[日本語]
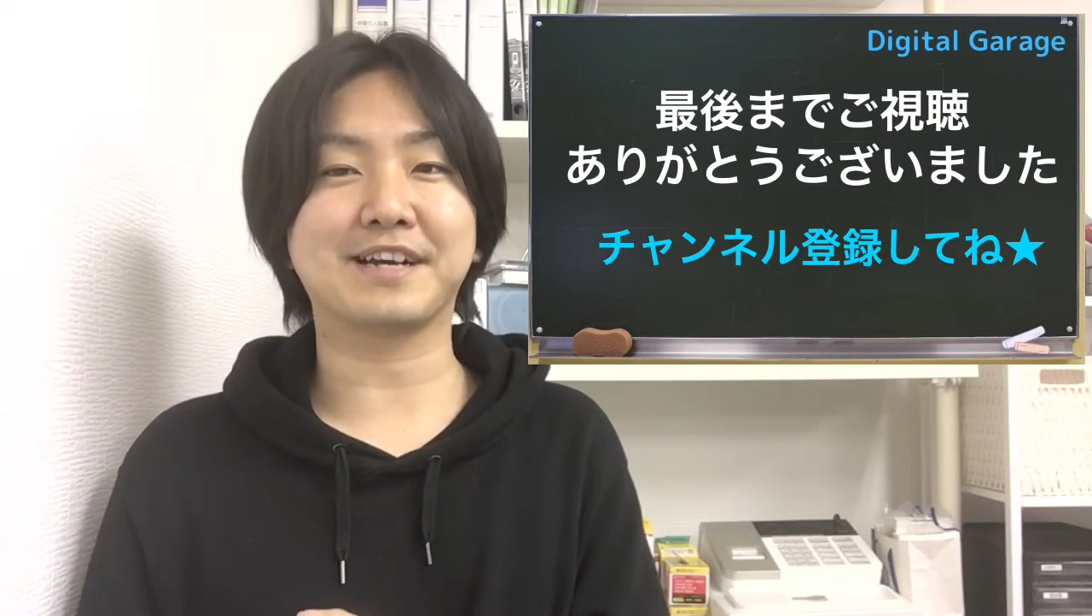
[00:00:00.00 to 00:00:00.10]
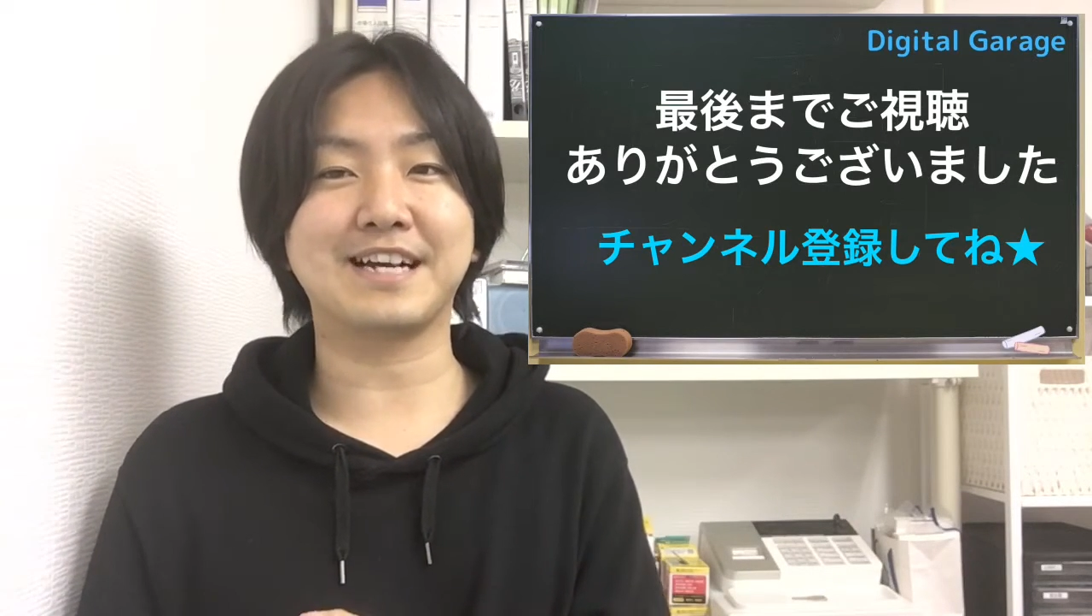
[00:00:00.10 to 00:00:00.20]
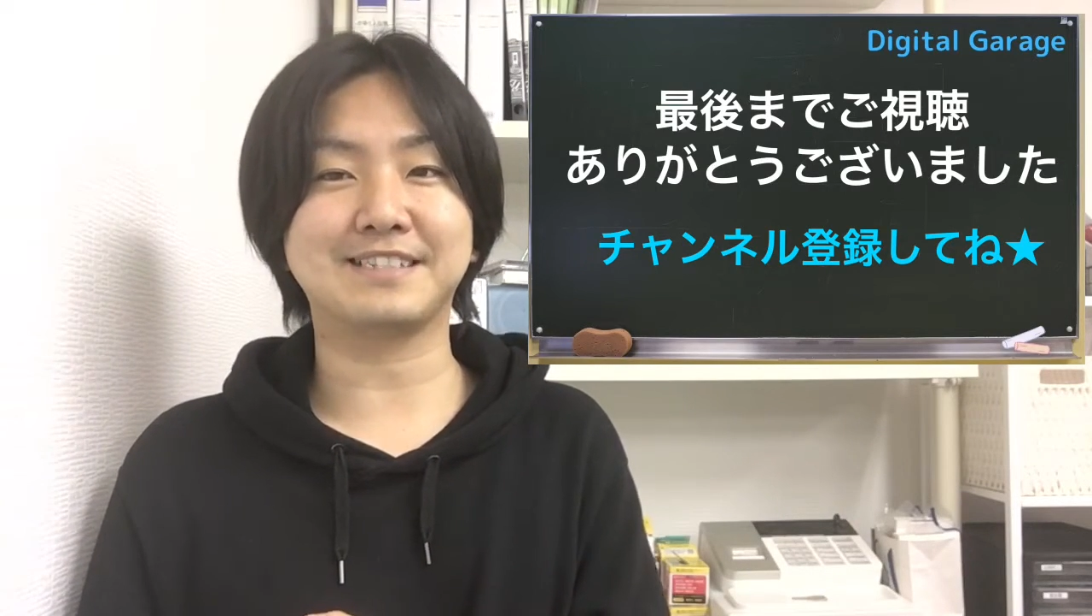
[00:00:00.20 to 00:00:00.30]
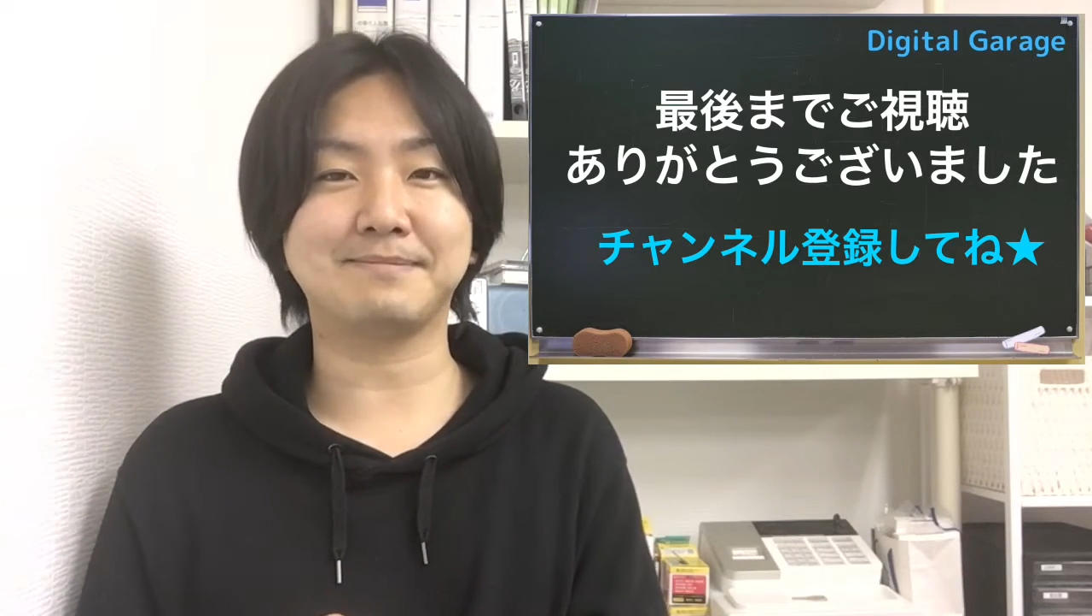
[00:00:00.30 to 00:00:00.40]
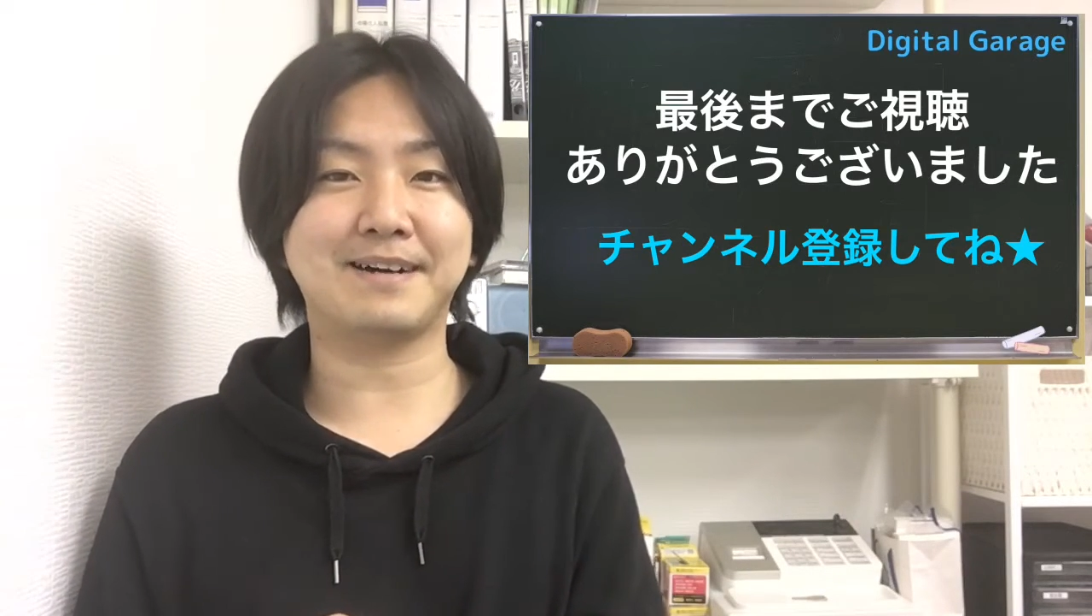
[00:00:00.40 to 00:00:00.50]

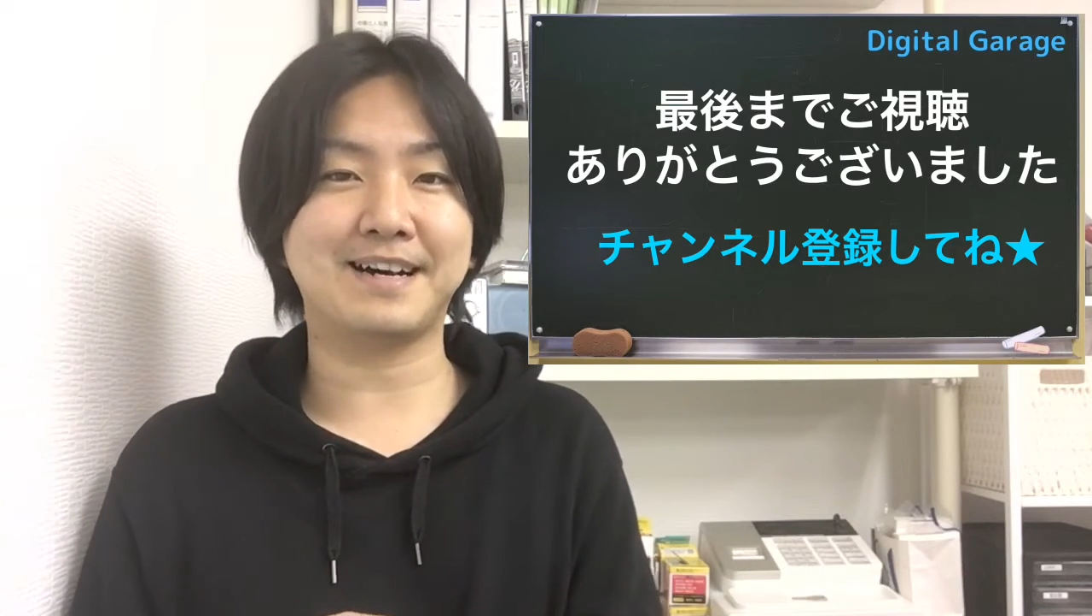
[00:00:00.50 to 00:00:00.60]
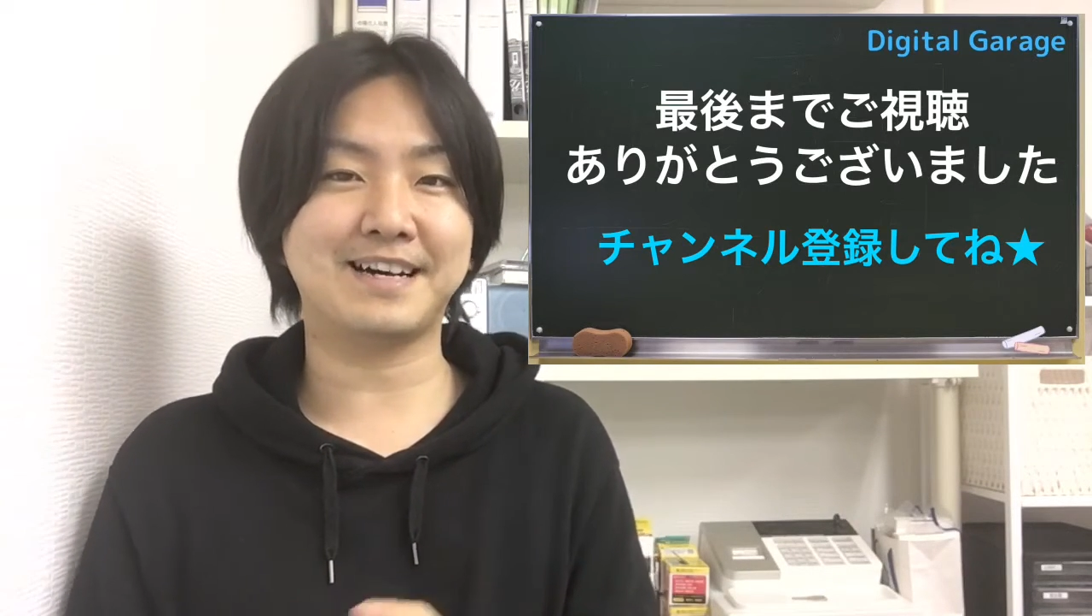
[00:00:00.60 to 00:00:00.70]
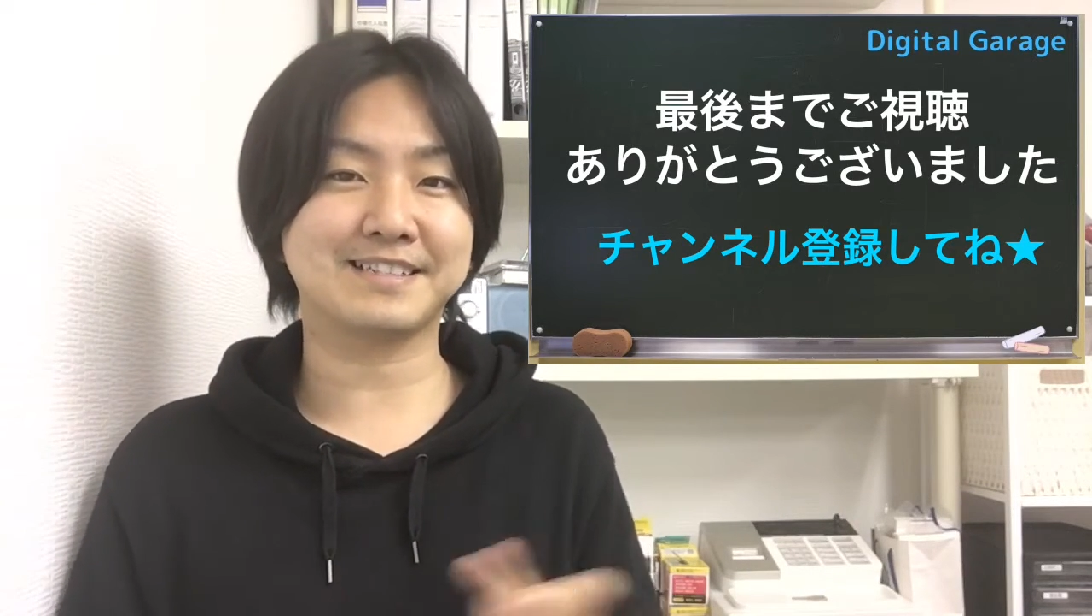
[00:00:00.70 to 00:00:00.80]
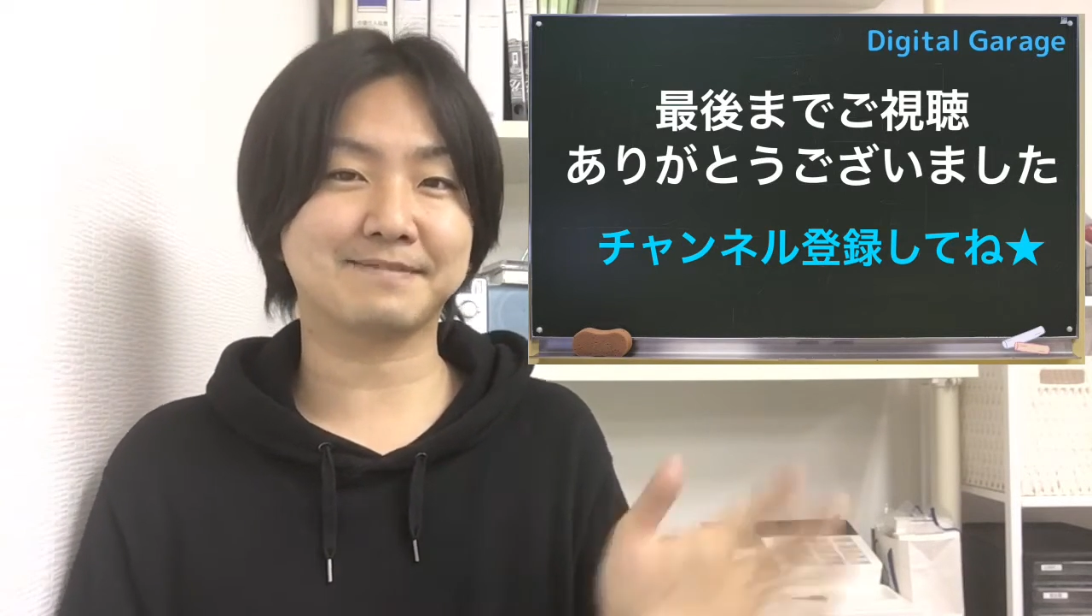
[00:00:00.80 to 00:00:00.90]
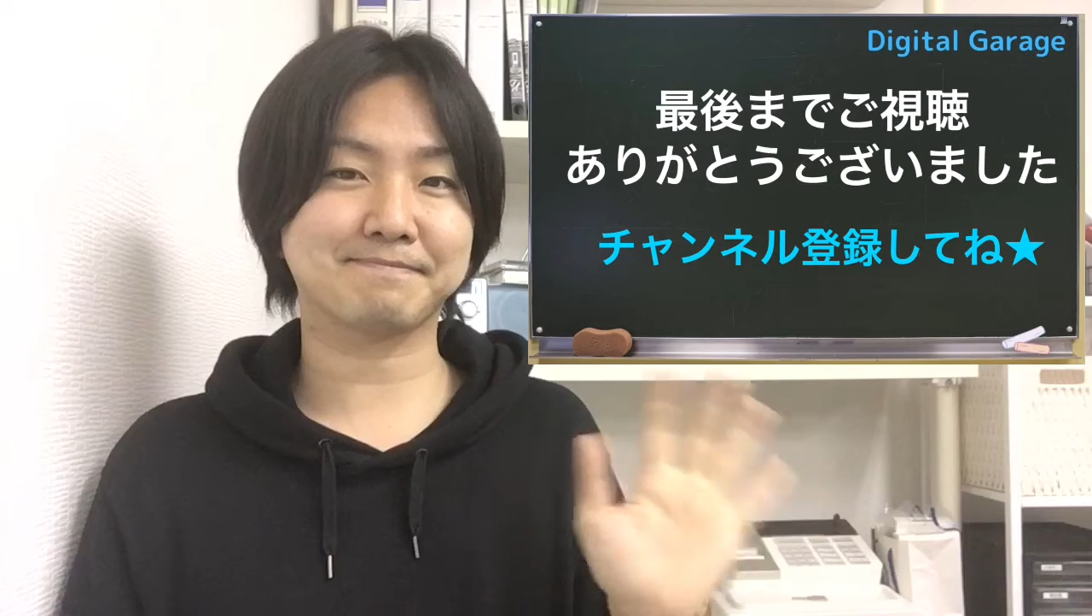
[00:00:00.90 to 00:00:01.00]
願いし
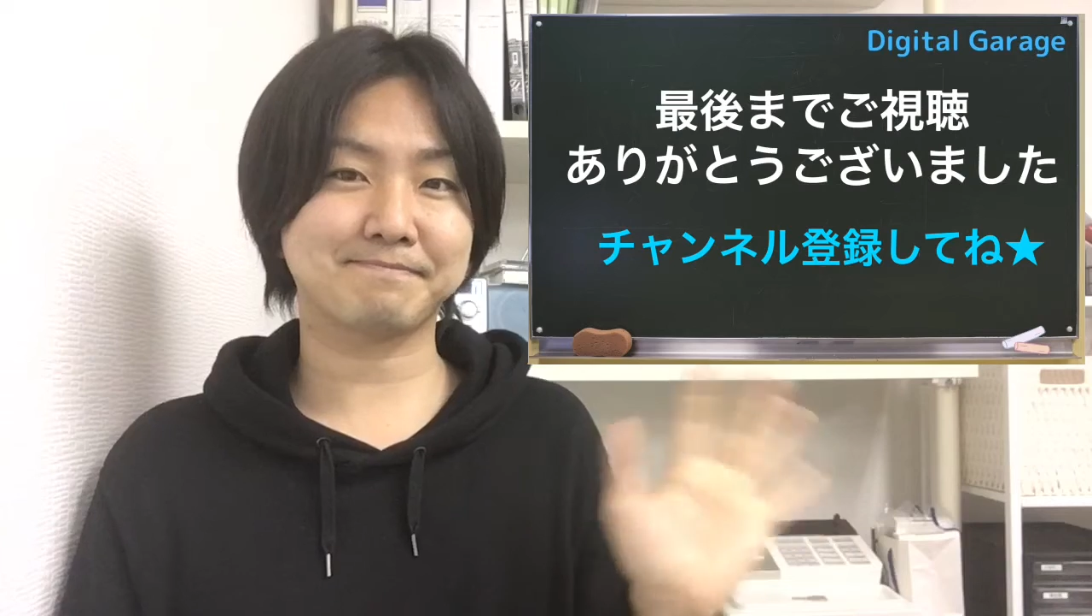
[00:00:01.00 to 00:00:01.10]
ます。